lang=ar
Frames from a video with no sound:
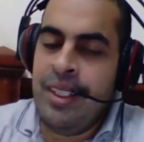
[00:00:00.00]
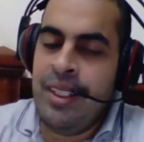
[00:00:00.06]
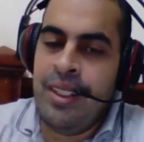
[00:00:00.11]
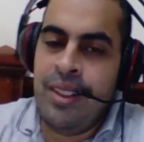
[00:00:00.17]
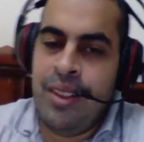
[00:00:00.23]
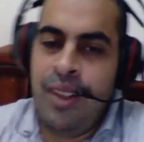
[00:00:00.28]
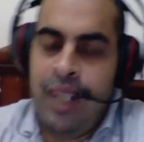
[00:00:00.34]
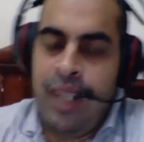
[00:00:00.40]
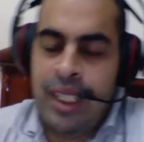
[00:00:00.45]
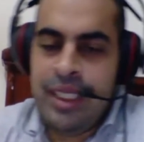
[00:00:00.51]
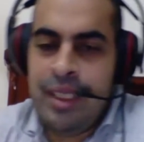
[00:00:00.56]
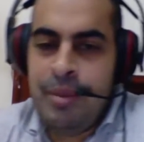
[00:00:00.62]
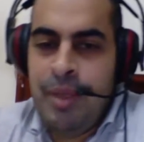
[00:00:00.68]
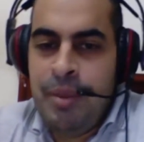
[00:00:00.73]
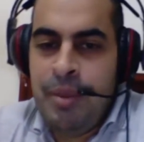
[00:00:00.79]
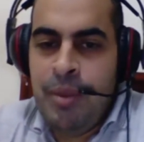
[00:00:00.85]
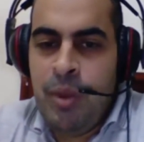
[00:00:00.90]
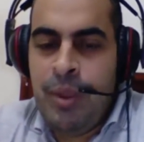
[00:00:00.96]
لقاء عن
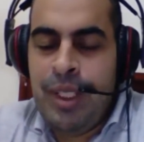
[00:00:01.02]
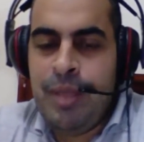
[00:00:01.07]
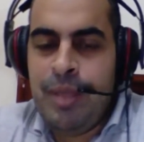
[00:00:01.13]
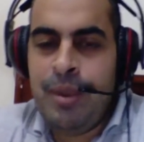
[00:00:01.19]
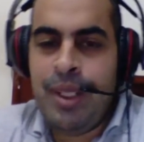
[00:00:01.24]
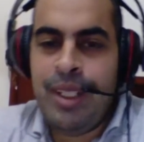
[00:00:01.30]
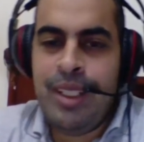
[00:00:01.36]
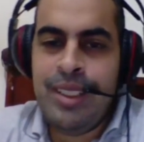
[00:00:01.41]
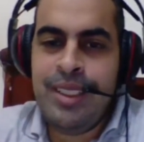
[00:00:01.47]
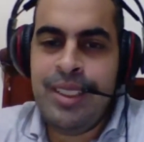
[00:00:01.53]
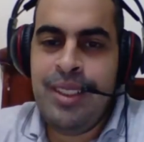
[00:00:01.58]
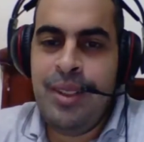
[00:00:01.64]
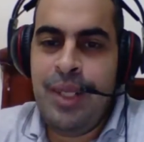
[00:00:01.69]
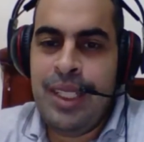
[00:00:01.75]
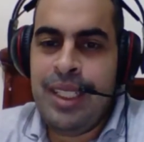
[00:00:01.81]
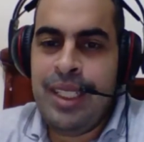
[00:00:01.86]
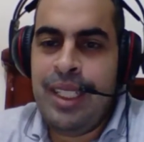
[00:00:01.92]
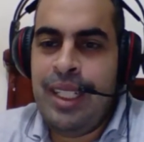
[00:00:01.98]
البام وبعد ما خلصنا
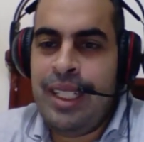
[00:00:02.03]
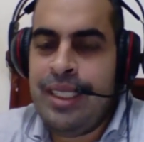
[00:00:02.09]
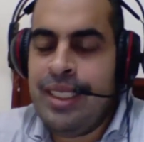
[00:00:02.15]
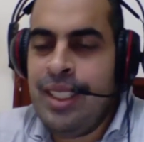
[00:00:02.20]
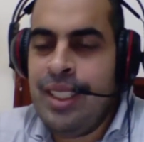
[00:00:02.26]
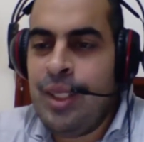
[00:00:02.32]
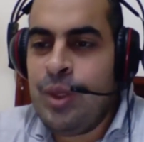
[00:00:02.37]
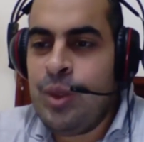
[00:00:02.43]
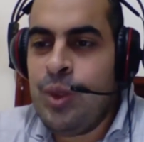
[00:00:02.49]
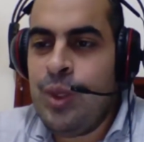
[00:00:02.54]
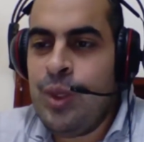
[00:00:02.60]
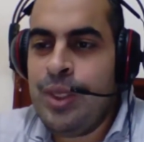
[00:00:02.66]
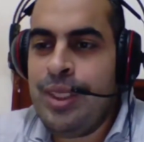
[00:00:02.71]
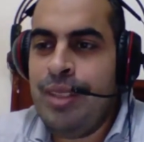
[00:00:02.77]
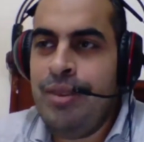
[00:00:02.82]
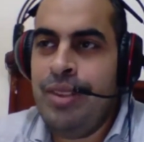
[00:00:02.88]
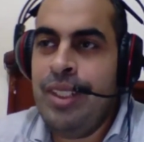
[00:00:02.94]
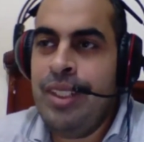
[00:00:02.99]
واحد قال لي عايزين ناخد صوره
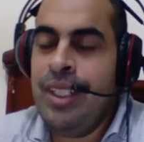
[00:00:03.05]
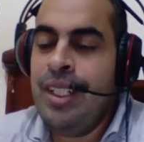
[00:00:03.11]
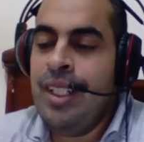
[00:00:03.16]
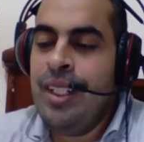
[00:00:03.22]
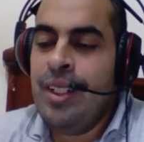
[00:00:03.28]
سيلفي